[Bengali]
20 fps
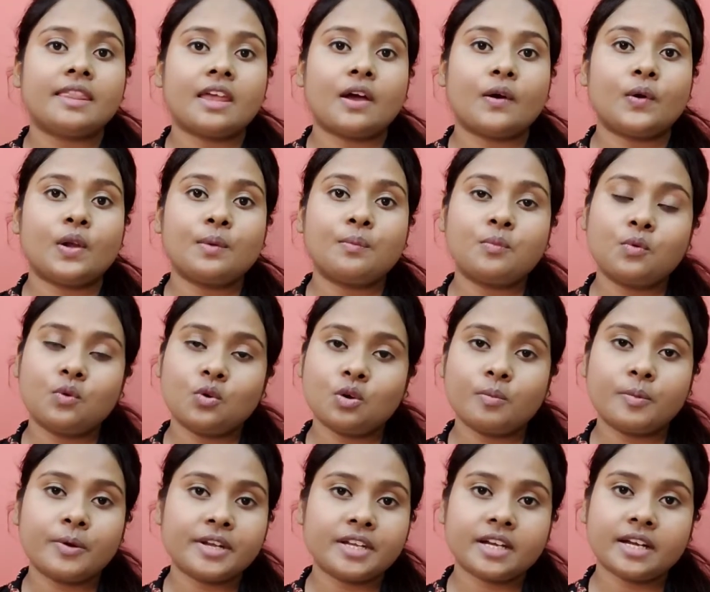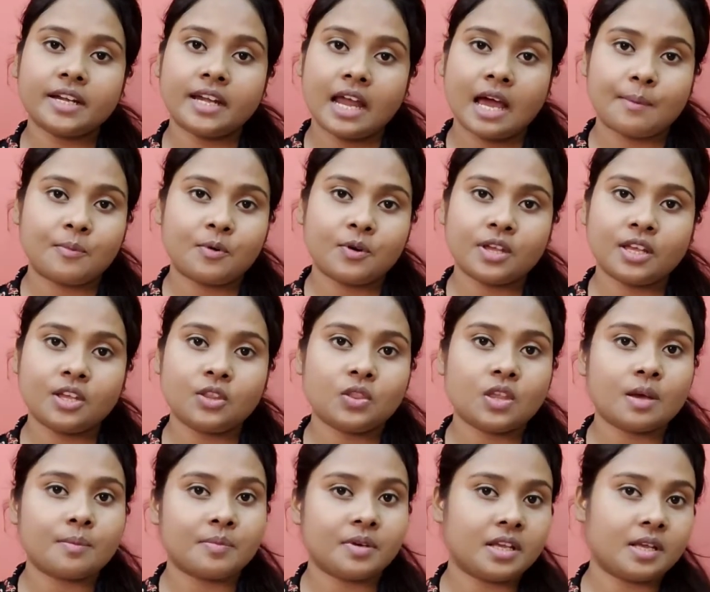তাহলে পুরো বইটা না পড়ে
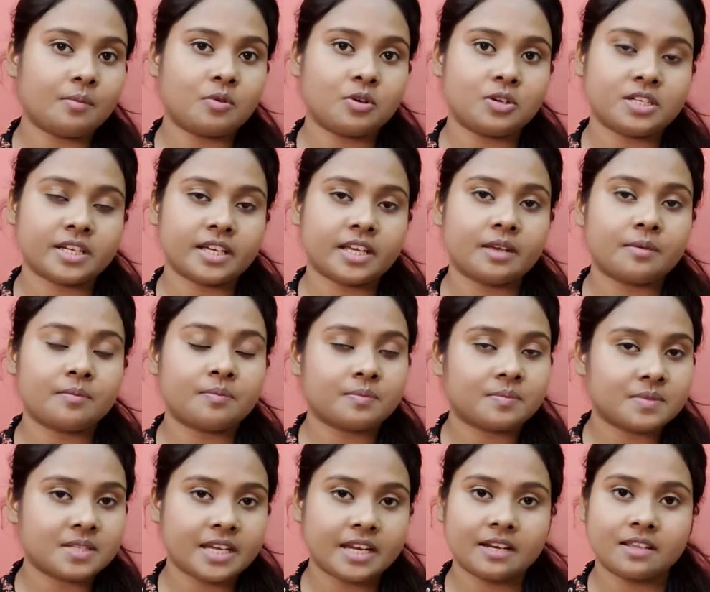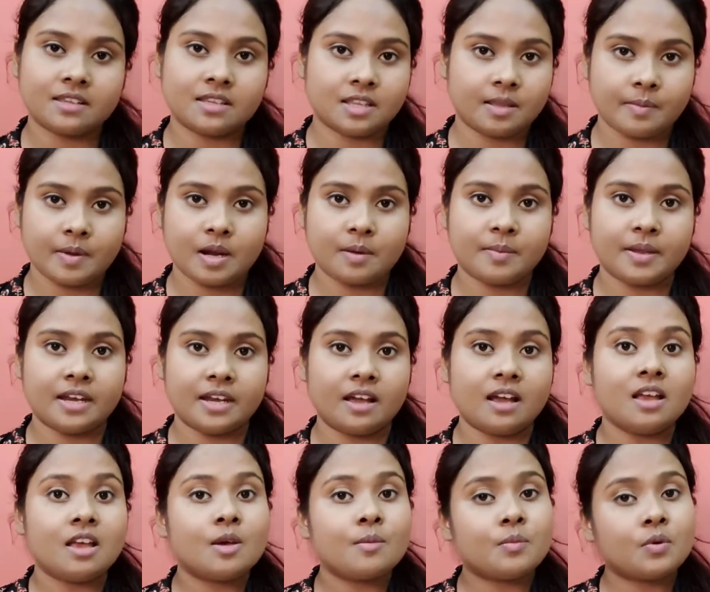কিন্তু আপনি এই বইটাকে ছেড়ে দিতে পারবেন না
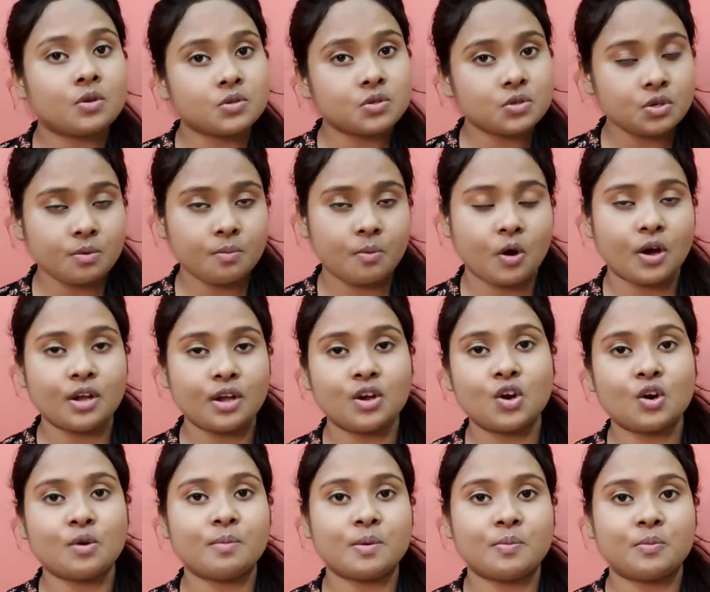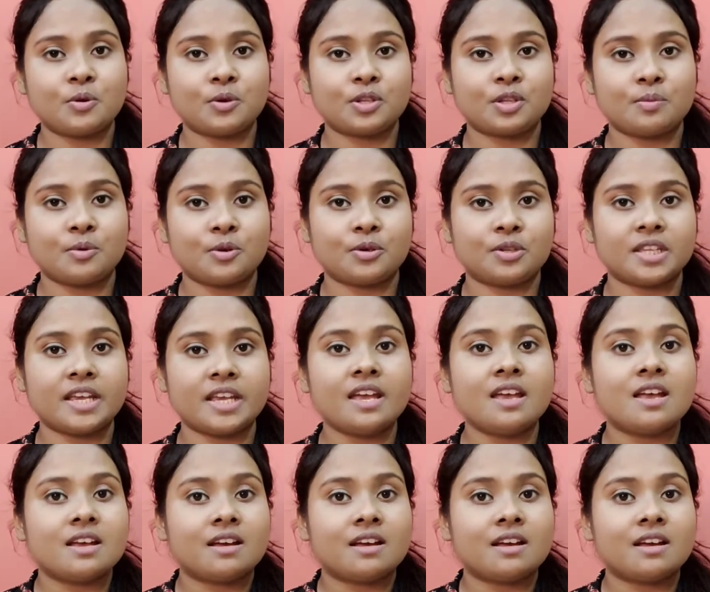প্রচণ্ড ভয় করবে পড়তে পড়তে